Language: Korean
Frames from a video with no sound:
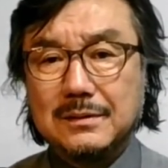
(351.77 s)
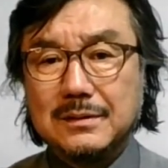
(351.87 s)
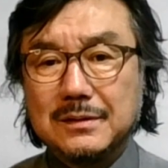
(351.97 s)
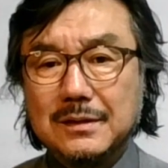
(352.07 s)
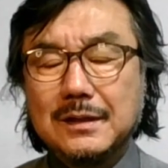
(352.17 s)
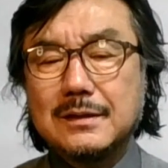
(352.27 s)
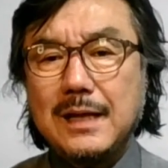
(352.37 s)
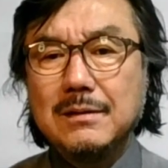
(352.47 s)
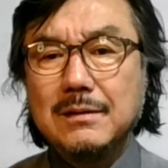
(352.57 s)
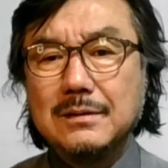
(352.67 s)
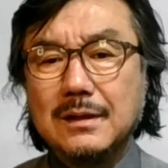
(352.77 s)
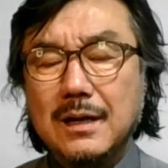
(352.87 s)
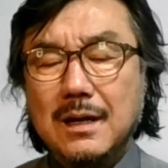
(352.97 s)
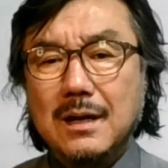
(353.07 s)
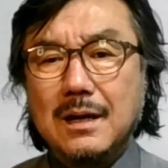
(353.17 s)
그러니까 촬영을
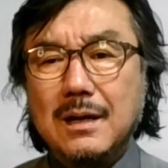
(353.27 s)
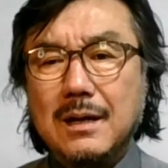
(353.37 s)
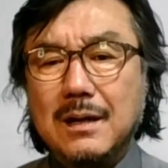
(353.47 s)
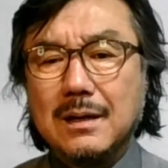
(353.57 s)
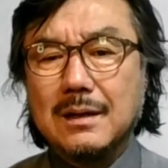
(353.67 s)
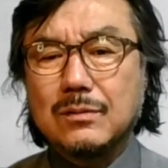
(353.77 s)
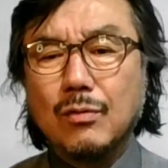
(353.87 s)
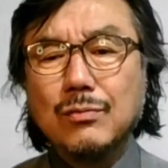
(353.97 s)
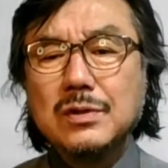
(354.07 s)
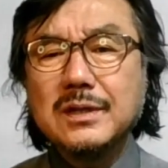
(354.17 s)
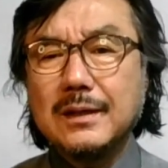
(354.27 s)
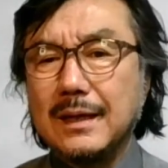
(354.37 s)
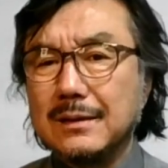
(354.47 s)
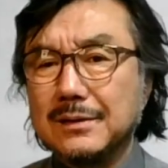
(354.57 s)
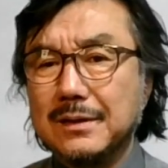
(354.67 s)
아,
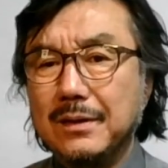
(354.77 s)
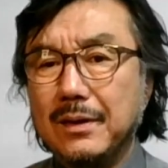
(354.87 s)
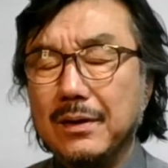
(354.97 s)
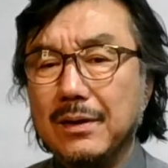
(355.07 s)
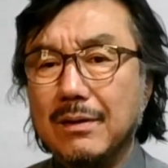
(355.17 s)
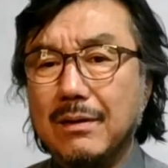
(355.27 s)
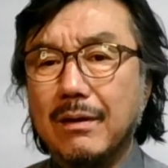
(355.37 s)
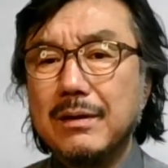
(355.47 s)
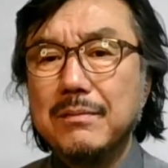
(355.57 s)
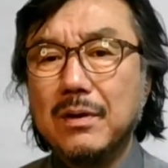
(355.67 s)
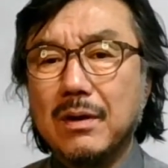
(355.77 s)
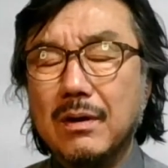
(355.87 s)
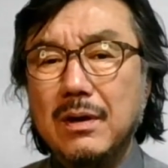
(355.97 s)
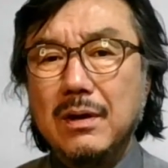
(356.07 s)
동물적이라는 거는요 거의 뭐